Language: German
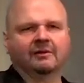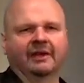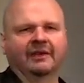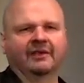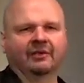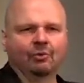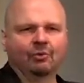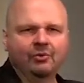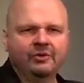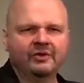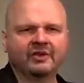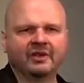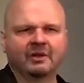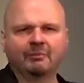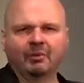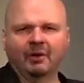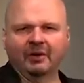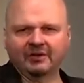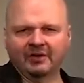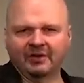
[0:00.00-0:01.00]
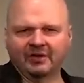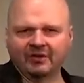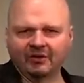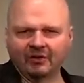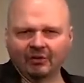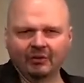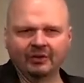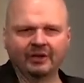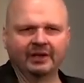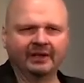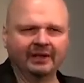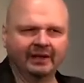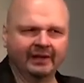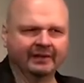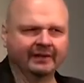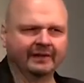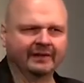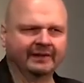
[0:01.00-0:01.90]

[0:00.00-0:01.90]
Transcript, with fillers: was unsere Position in dieser